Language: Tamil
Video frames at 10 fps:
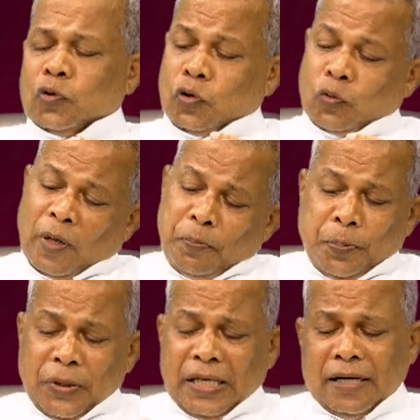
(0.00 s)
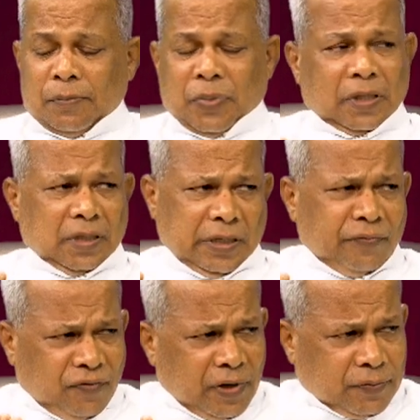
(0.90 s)
சுமப்பது என்பது
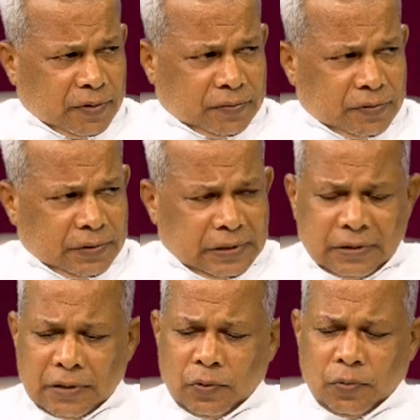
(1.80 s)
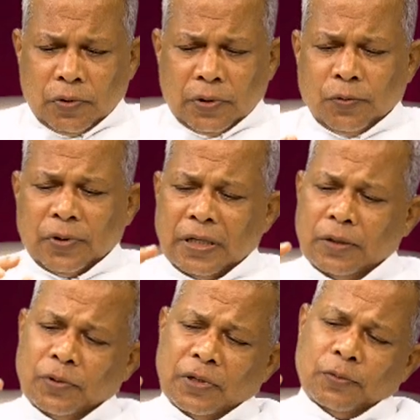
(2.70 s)
இவ்வளவு ஒரு ஒரு
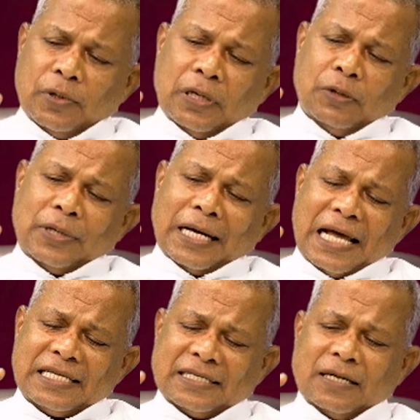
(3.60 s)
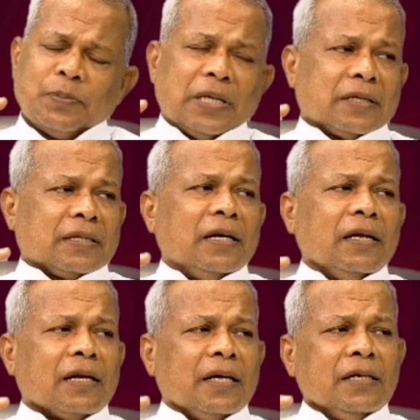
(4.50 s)
ஒரு ஒரு ஒரு கிளாஸ் டம்ளர்
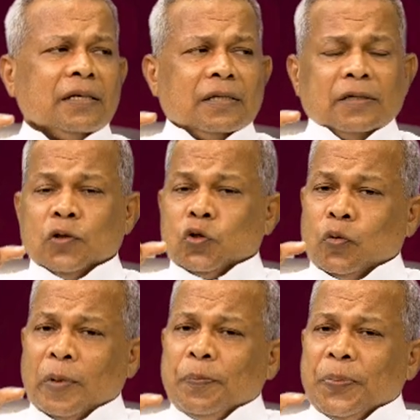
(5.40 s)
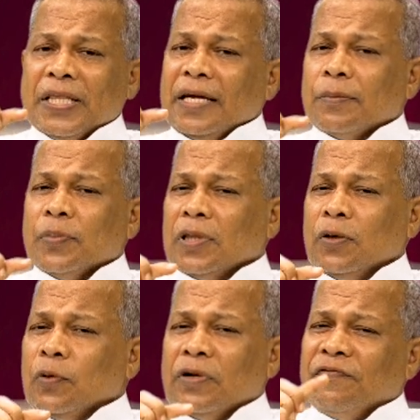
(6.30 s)
தண்ணீரை சுமப்பது என்பது
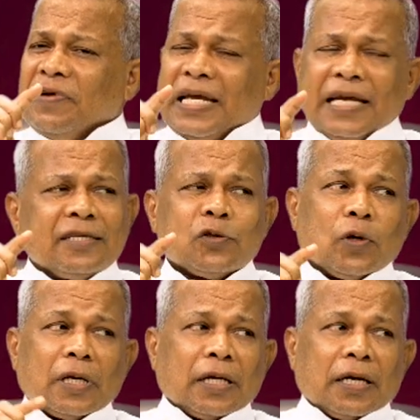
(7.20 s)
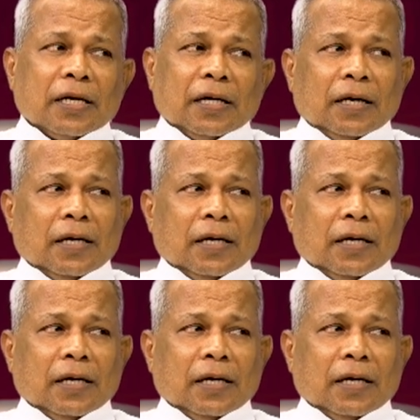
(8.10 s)
ஒரு வேலைன்னு சொல்கிறீங்களே